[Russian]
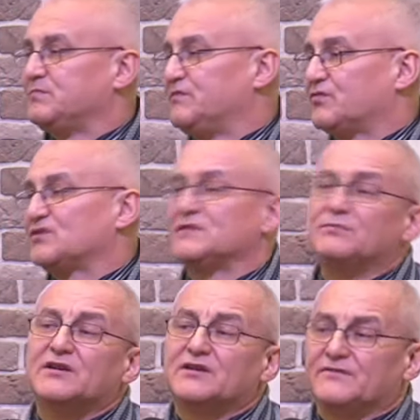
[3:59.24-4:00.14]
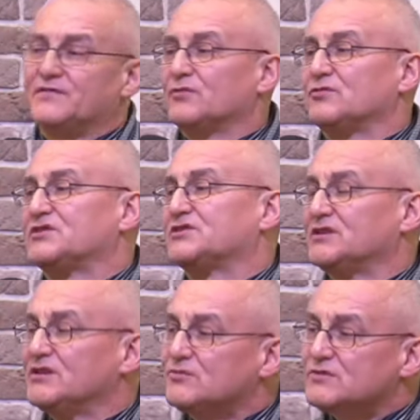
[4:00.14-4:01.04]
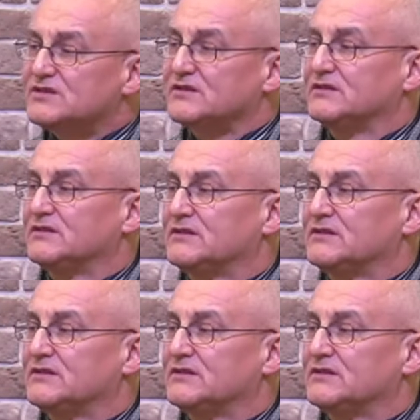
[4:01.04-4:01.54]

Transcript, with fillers: вроде бы верующие люди,